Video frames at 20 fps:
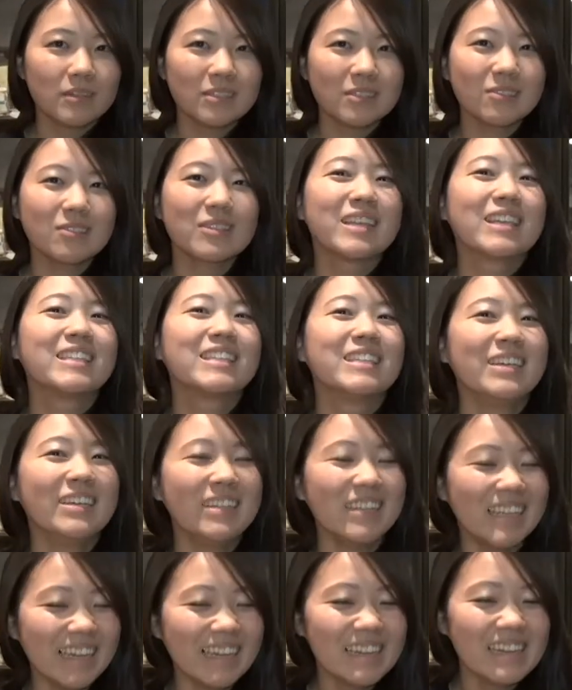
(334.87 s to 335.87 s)
そうですよ
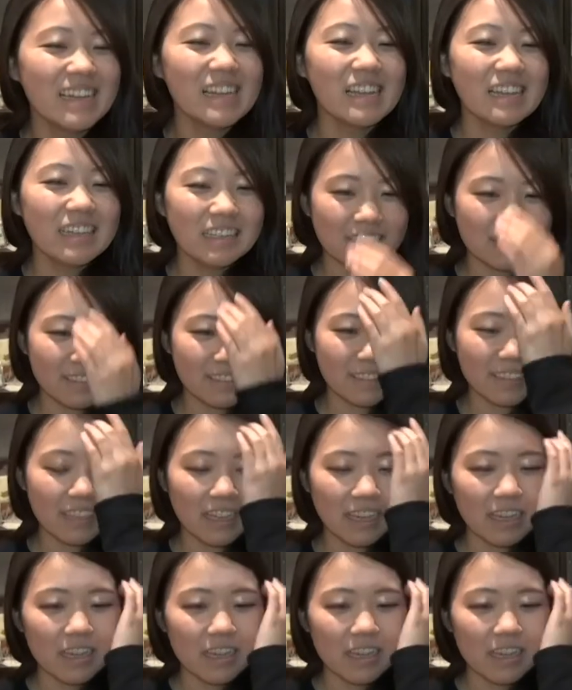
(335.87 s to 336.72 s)
ね。そうで